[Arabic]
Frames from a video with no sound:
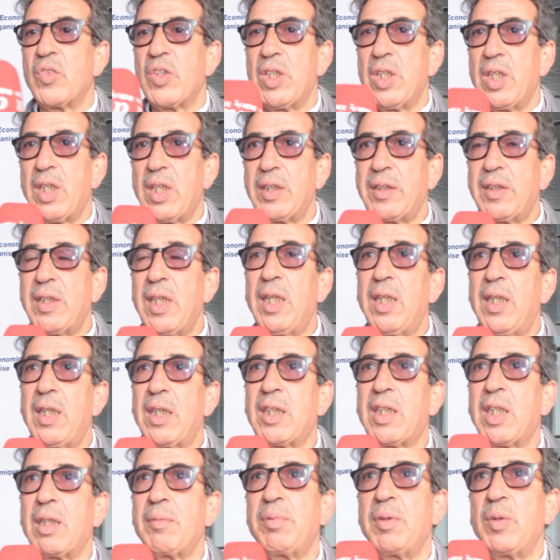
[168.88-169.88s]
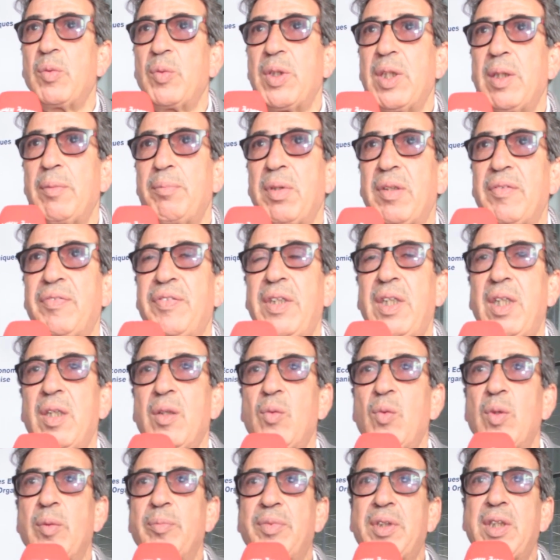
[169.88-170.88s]
رسائل تربوية بالفعل
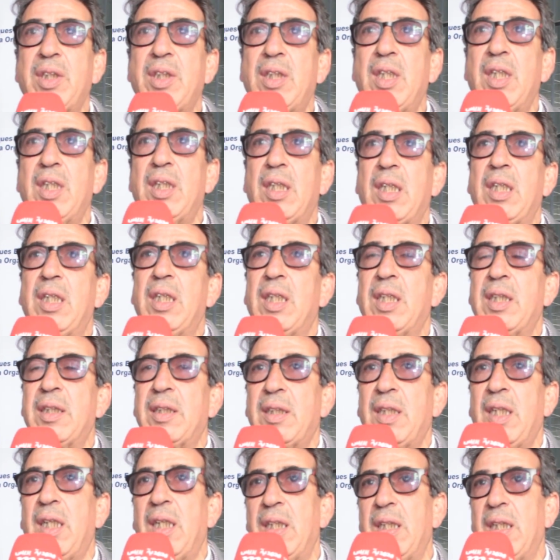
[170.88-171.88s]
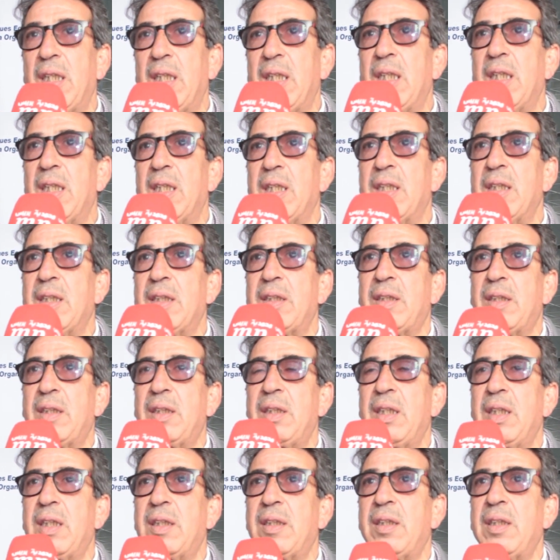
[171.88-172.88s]
هو امتداد لرسائل
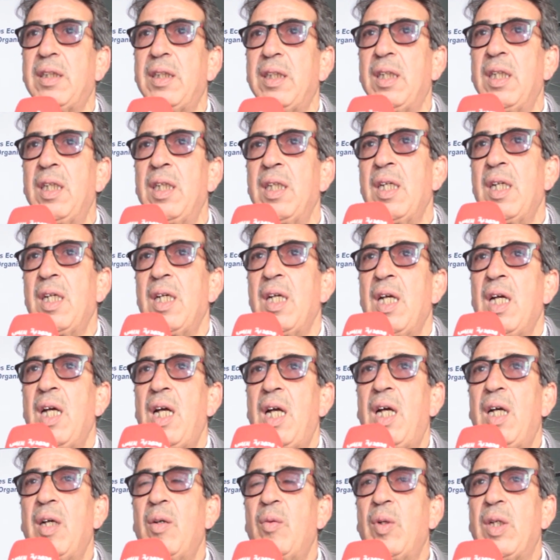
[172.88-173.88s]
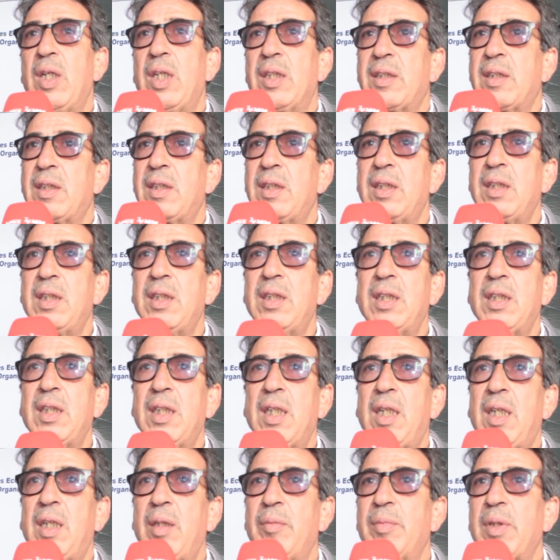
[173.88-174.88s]
سياسية حاول السي
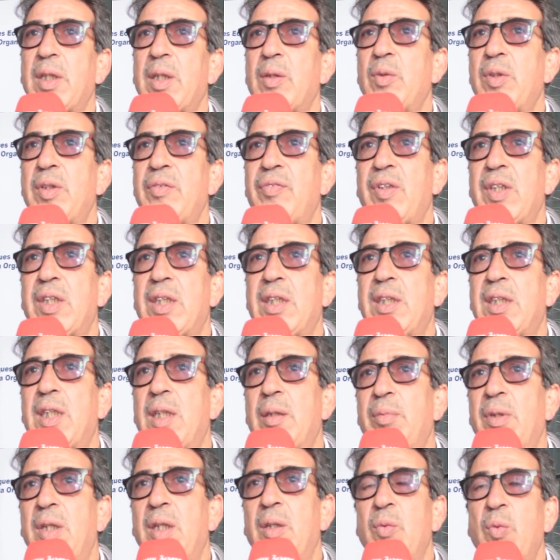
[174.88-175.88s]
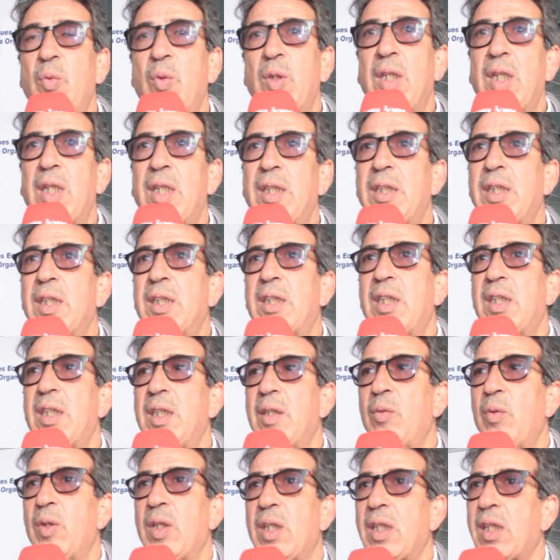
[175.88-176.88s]
الحمراوي في الكتاب الأول أن
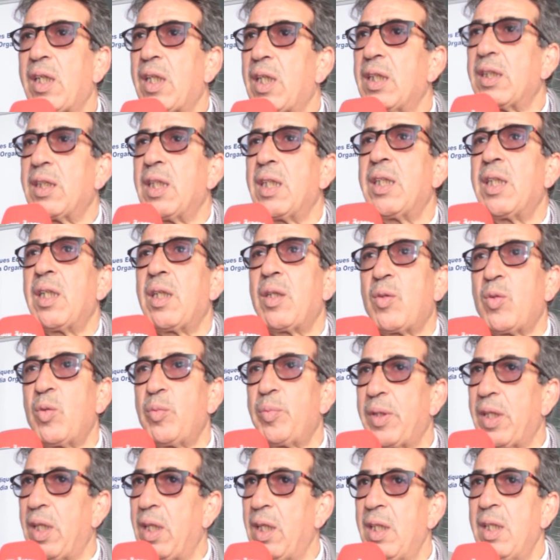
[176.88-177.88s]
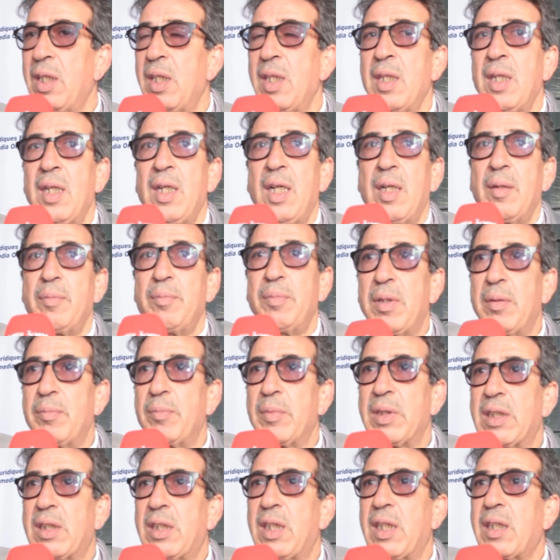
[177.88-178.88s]
يتناول القضايا الكبرى
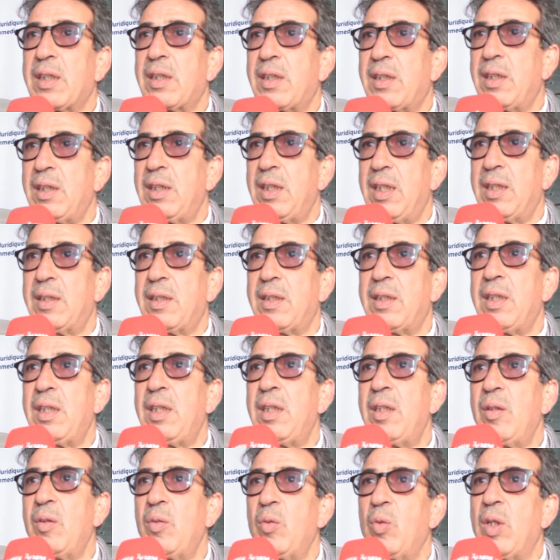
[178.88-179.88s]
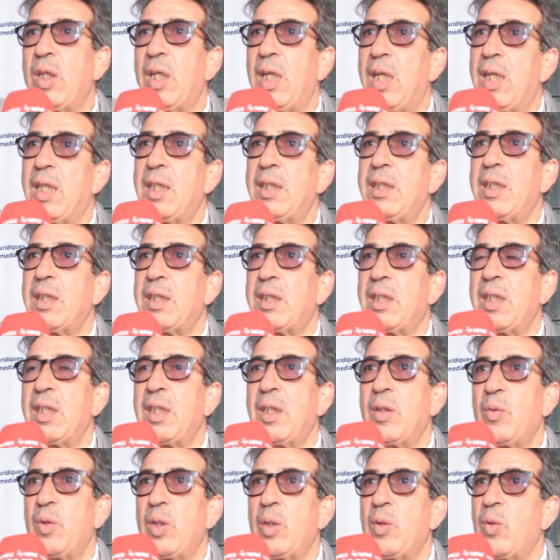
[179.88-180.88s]
بالمنطق السياسي والآن
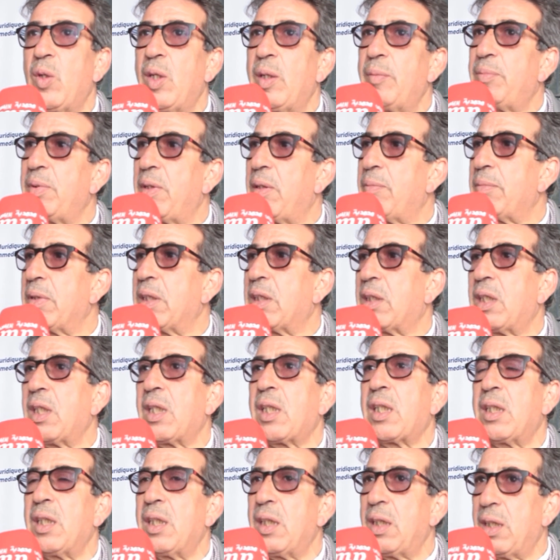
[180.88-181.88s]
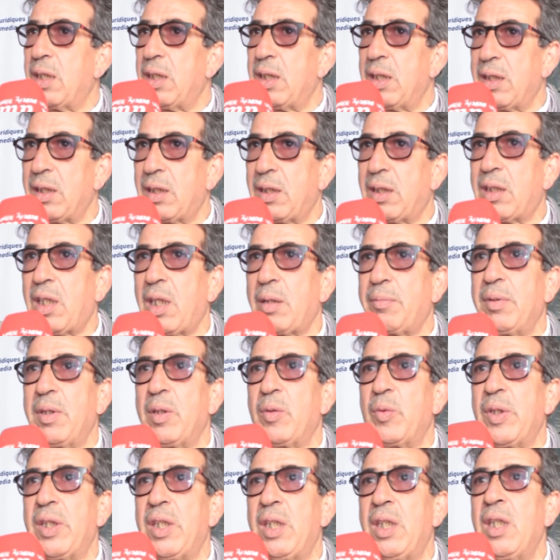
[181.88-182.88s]
يتناولها بالمنطق آه،
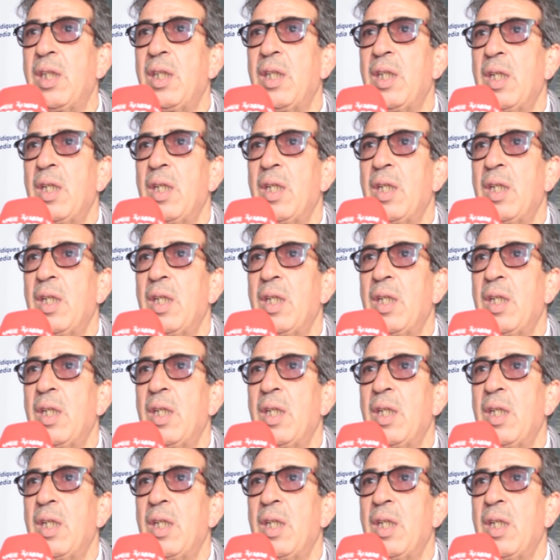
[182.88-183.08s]
التربوي